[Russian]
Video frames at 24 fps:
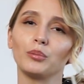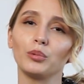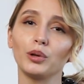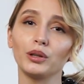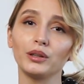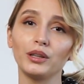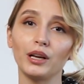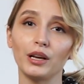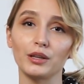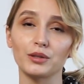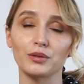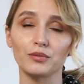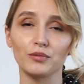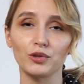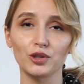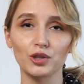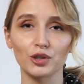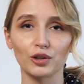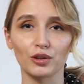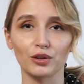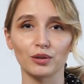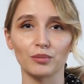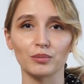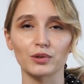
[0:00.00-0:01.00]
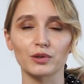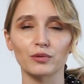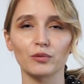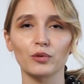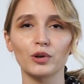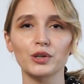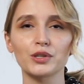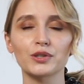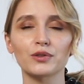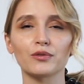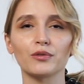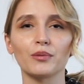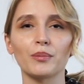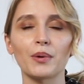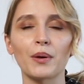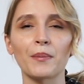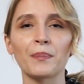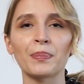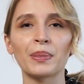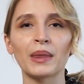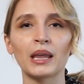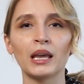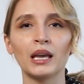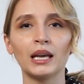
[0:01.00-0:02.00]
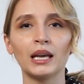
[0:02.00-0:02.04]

обладает священными свойствами.